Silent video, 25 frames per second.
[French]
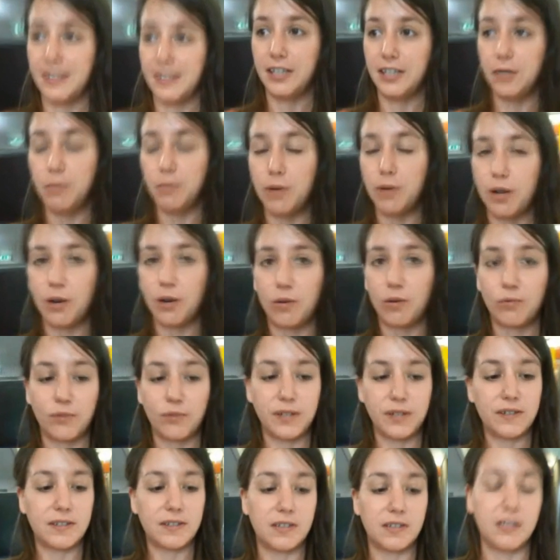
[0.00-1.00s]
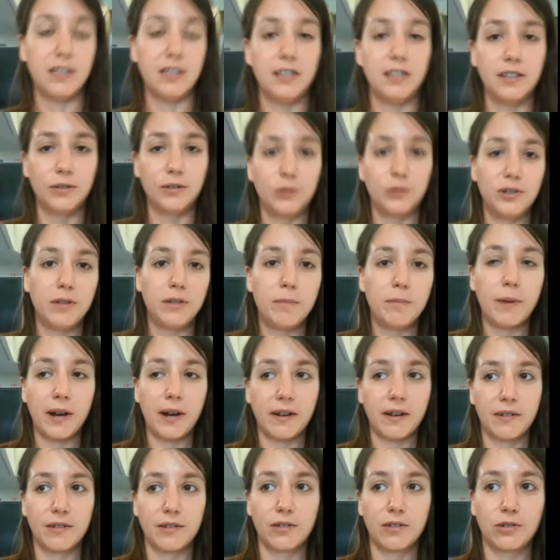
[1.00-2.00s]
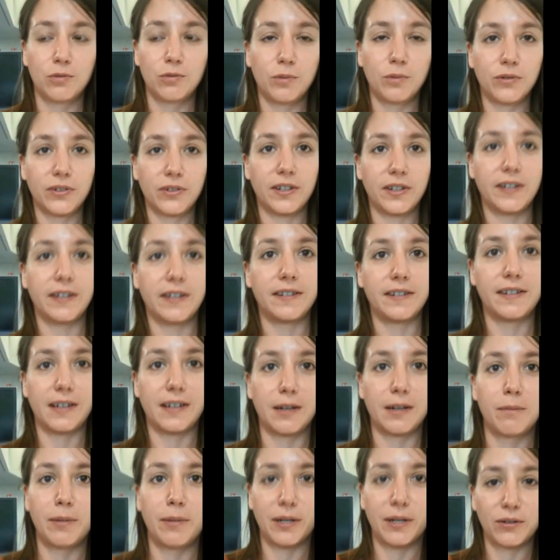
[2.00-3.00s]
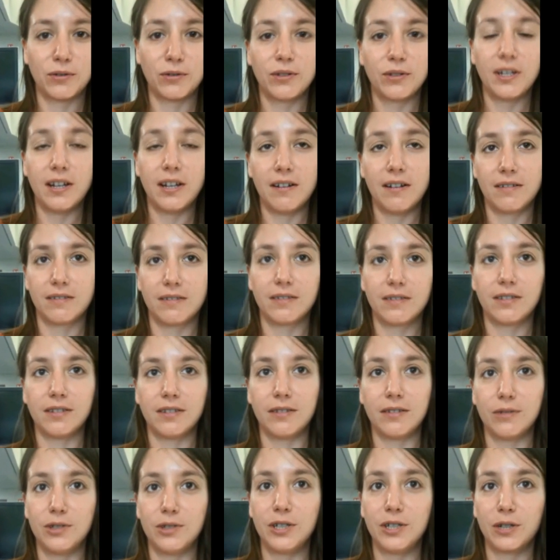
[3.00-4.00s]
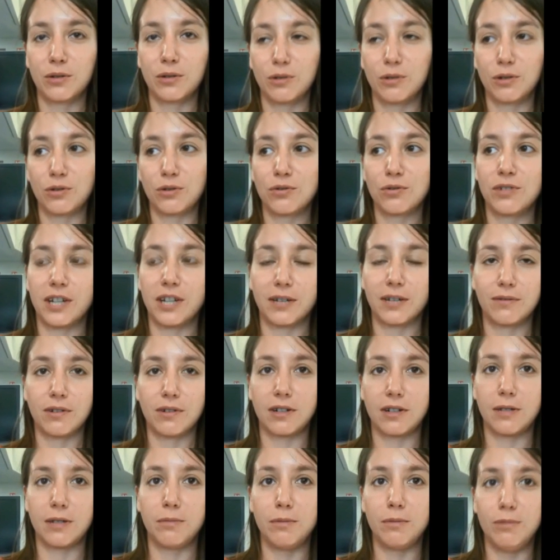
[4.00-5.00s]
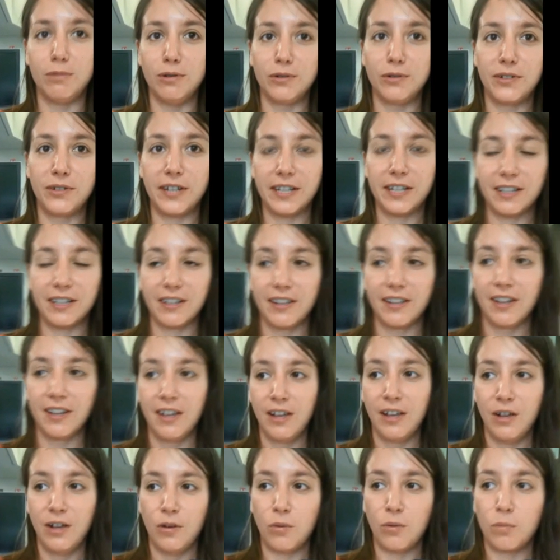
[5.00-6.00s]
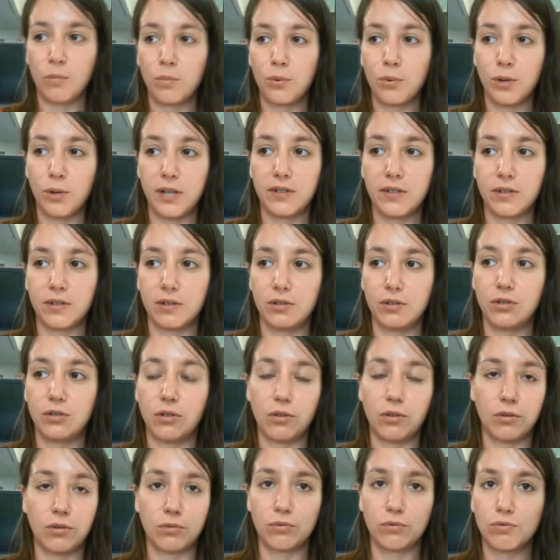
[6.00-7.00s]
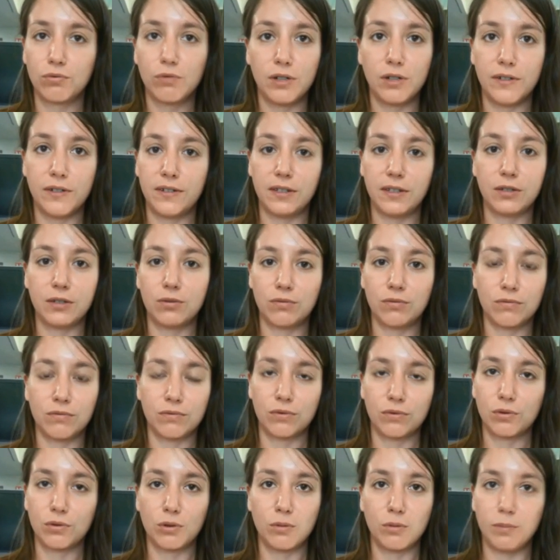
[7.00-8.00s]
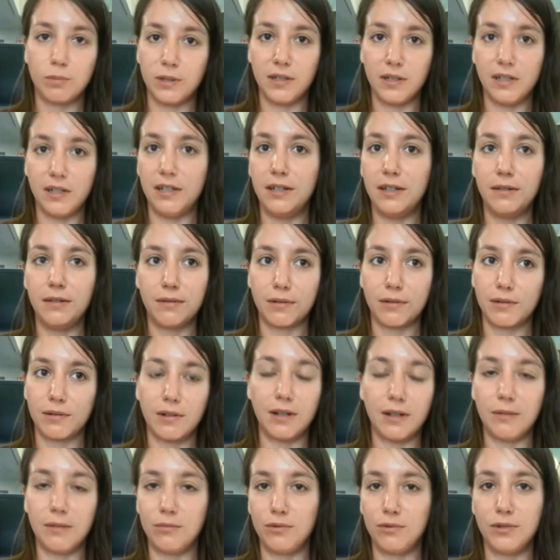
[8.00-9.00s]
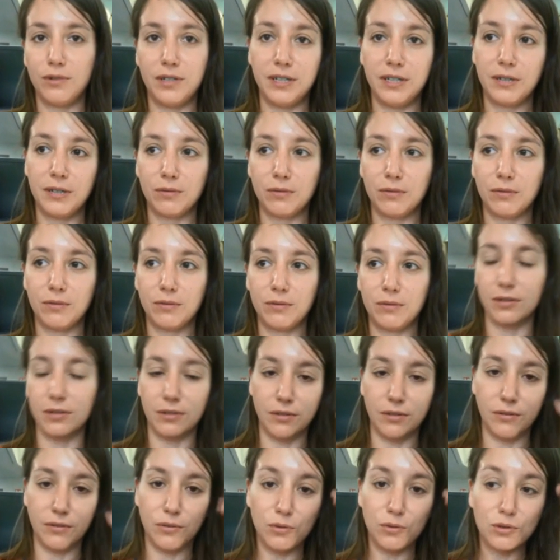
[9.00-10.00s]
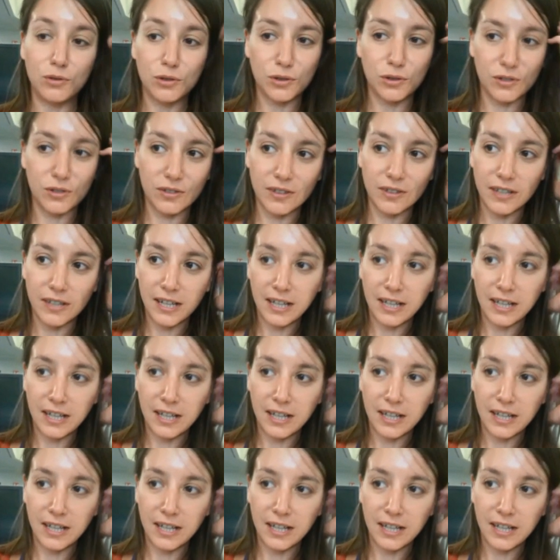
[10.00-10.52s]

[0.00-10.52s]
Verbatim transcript: et eh ben, En fait, c'est au départ, je pense, un intérêt personnel. Ça veut dire que quand on arrive dans la bibliothèque, on peut être dans toutes les sections, s'occuper des livres, de la musique ou euh, d'autres choses.